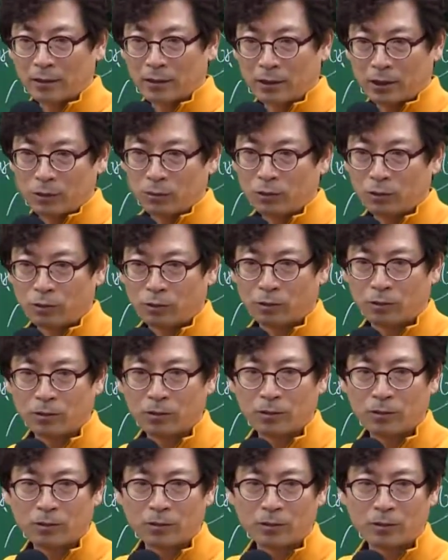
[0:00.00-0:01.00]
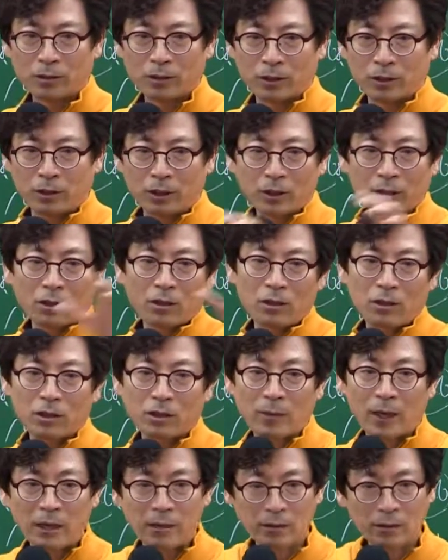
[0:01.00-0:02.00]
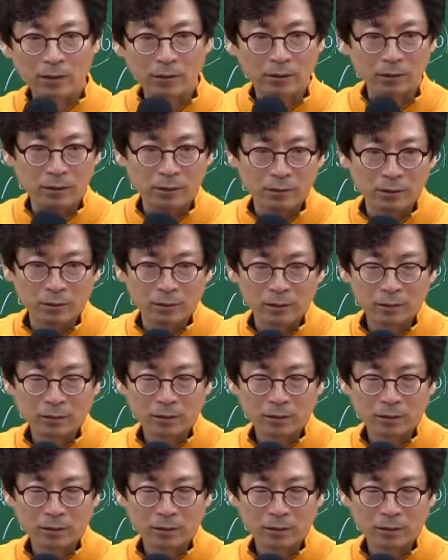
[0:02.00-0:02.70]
지문으로 여기저기 걸려서 많이 들어가거든.